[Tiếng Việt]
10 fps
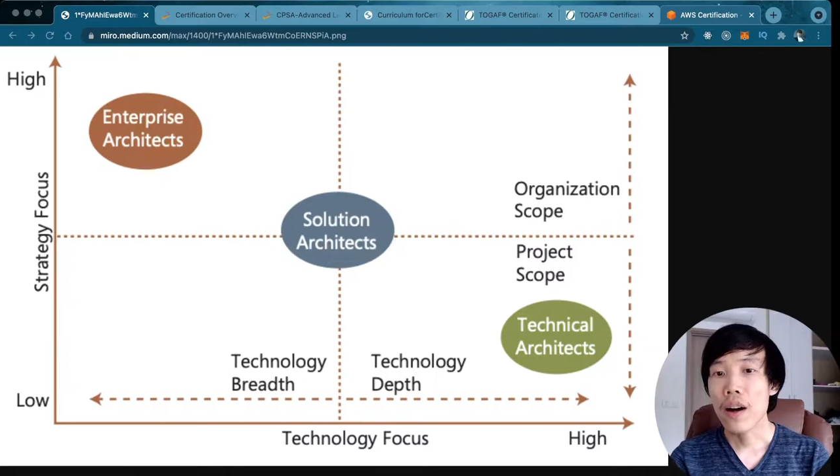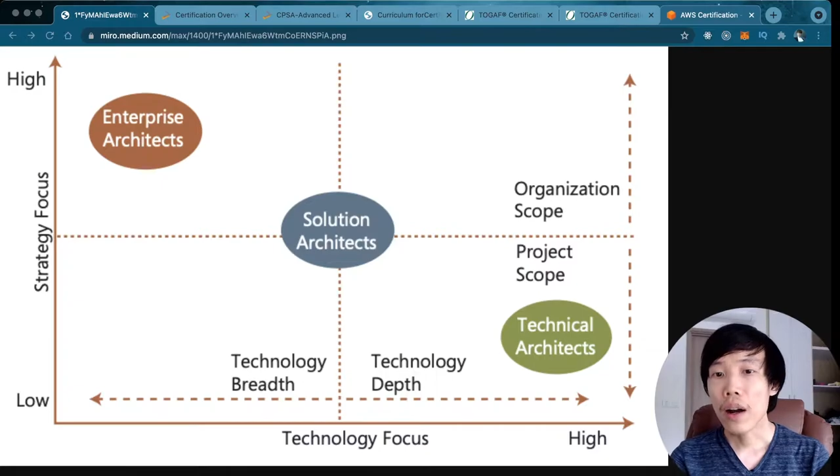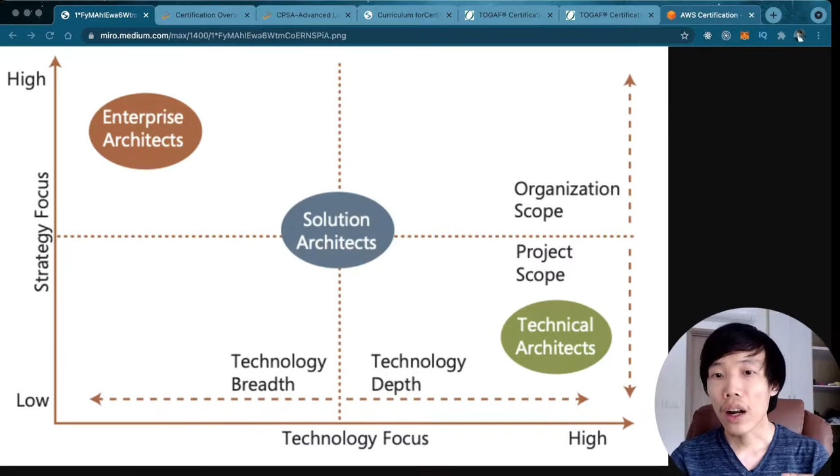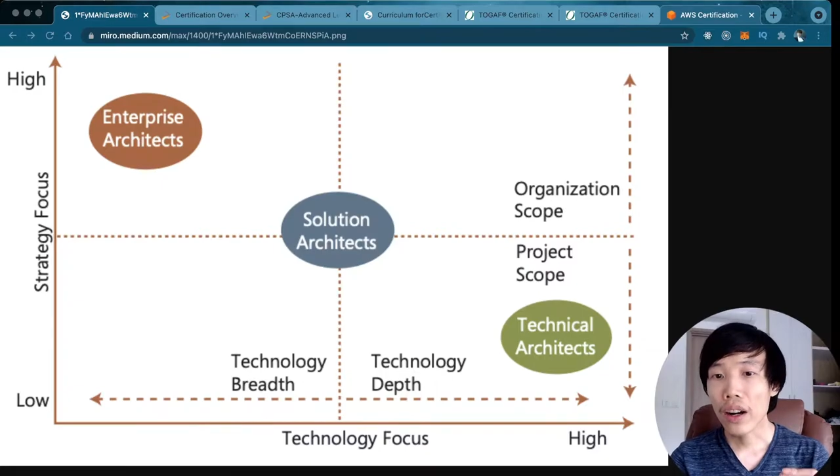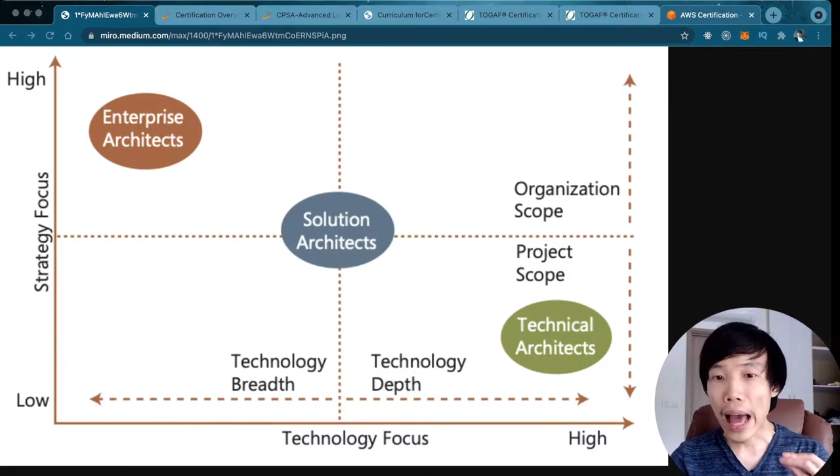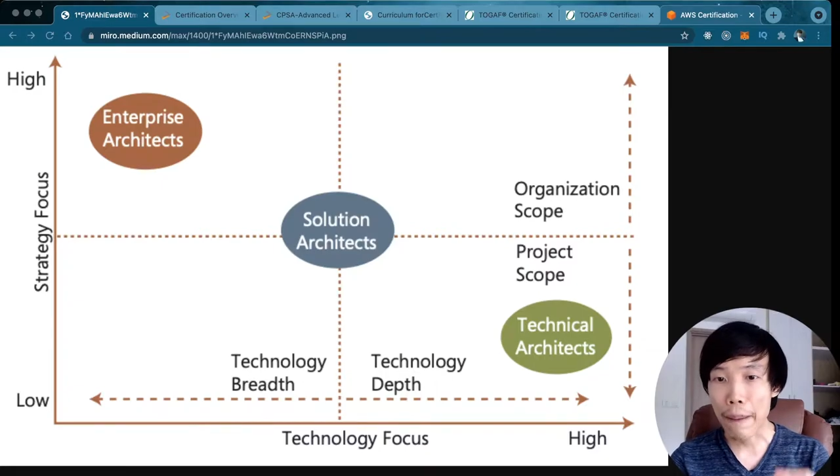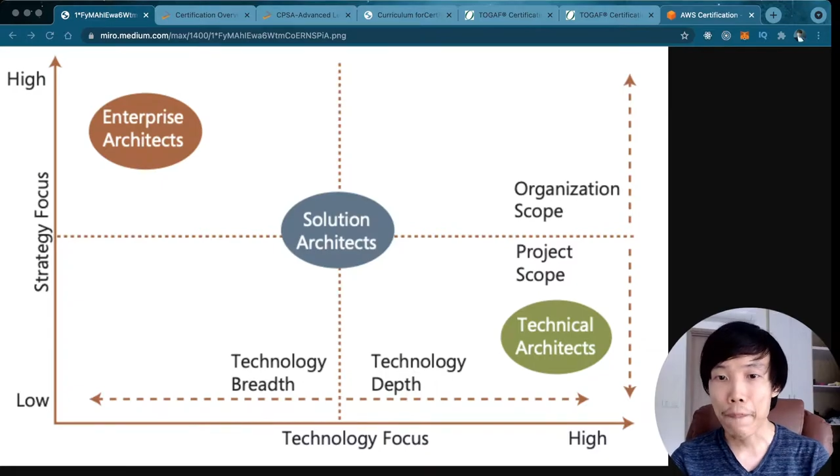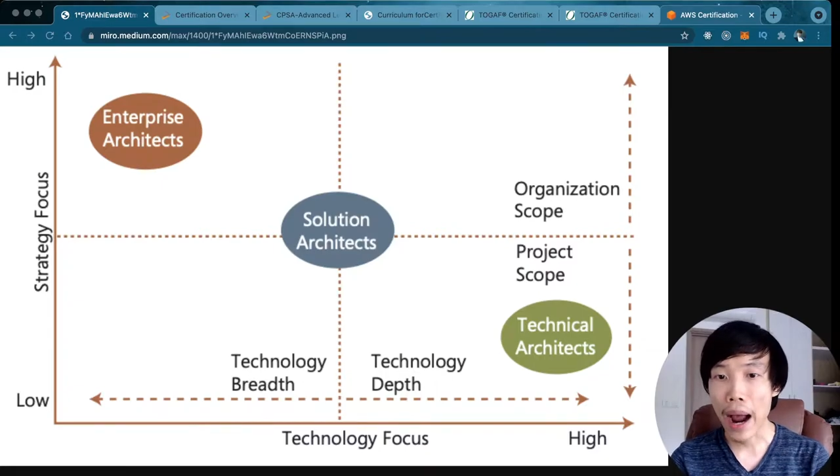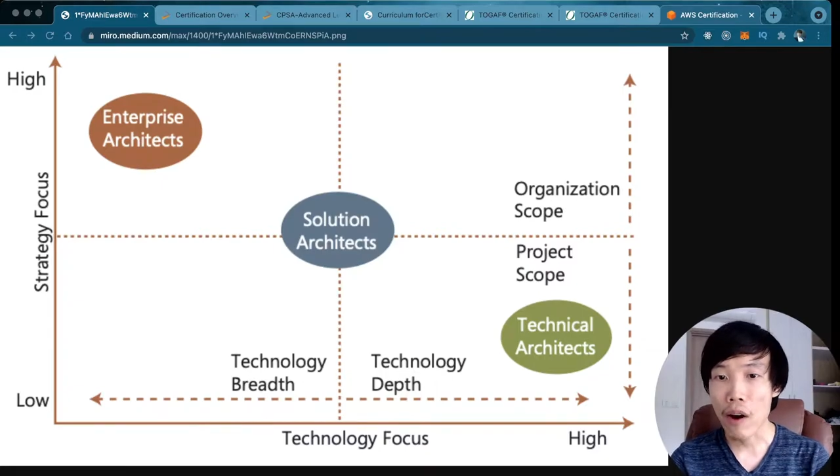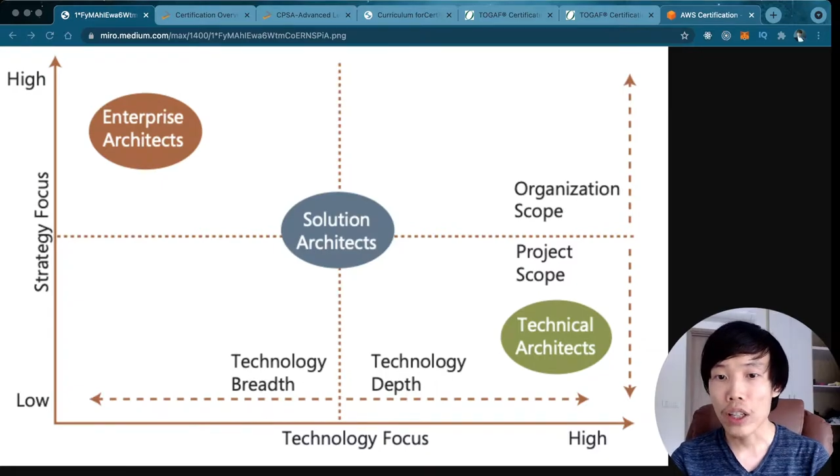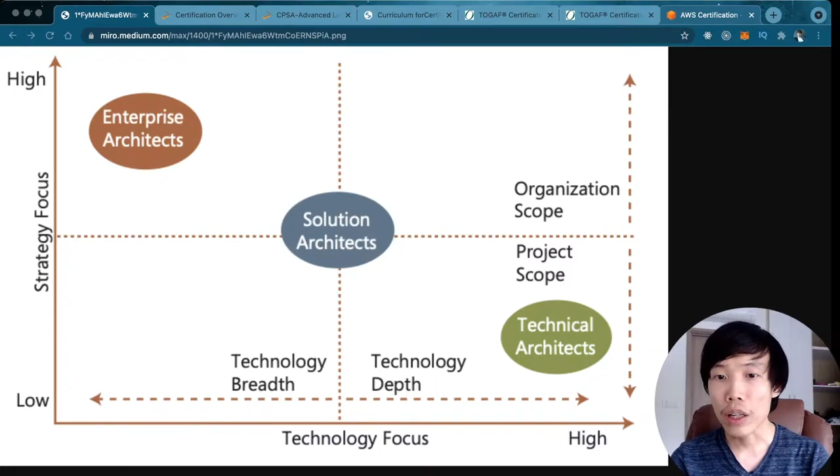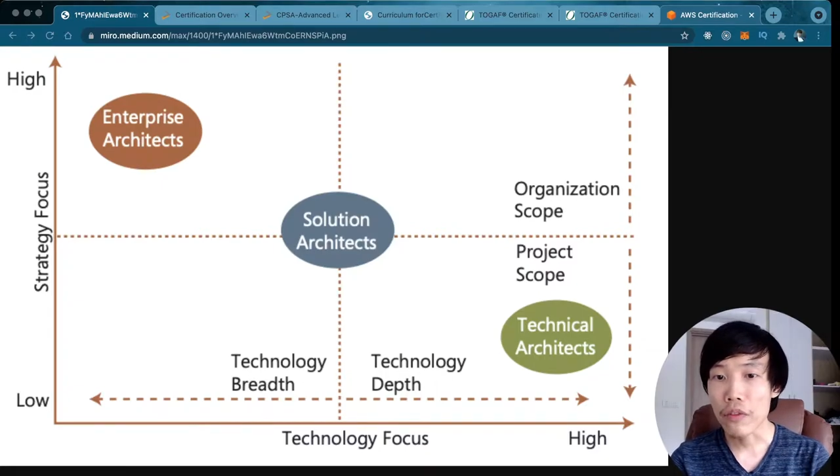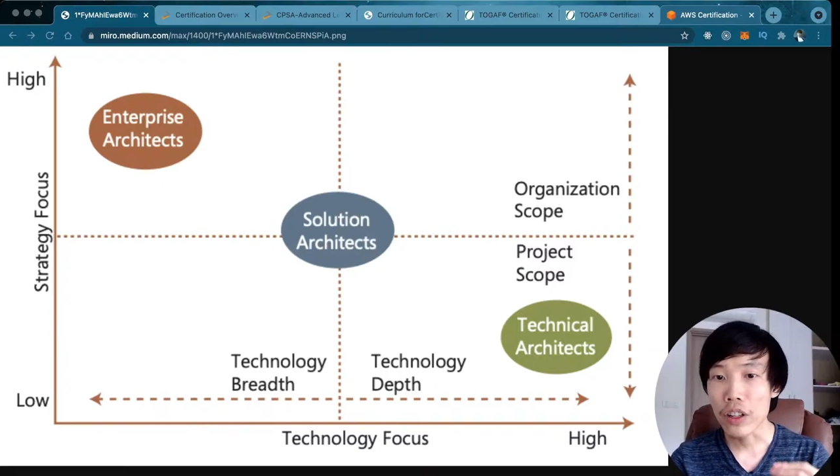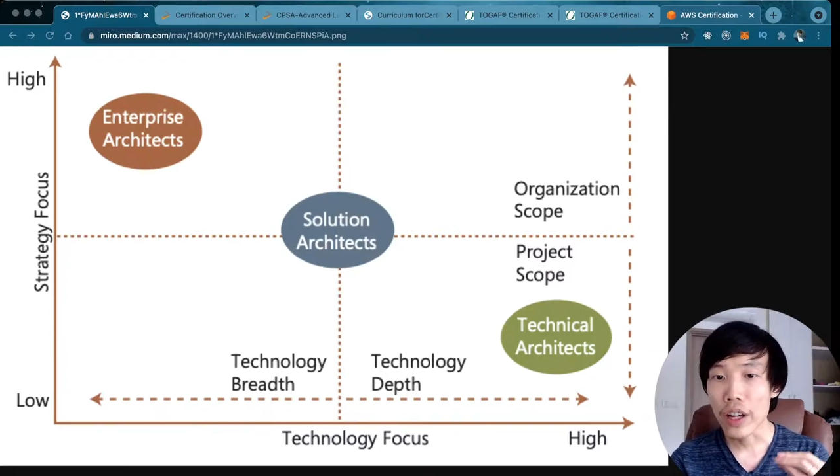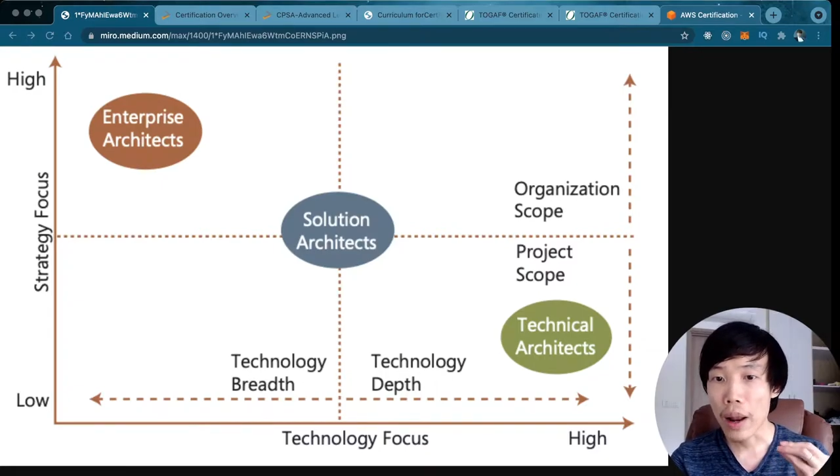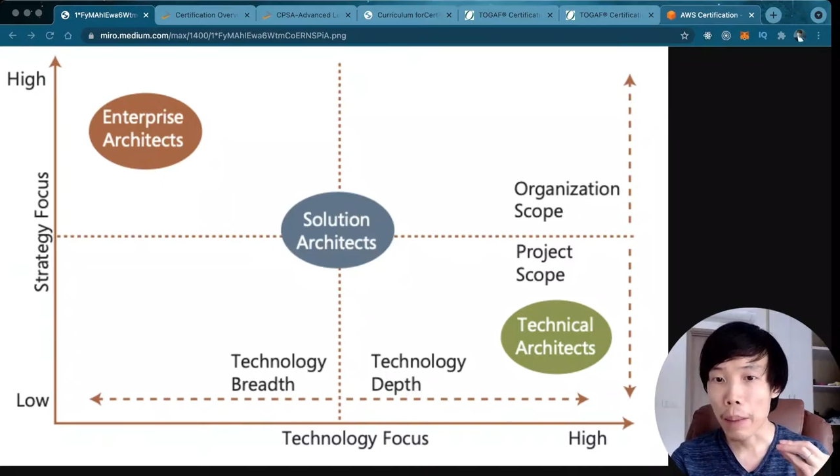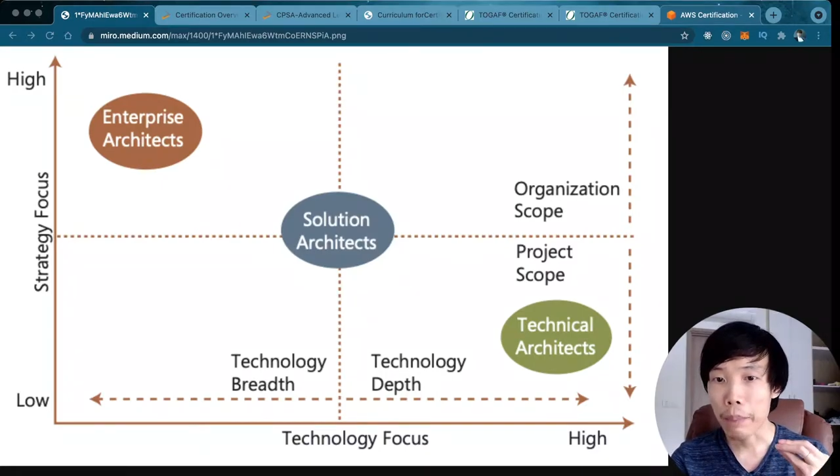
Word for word: đảm bảo được cái vấn đề là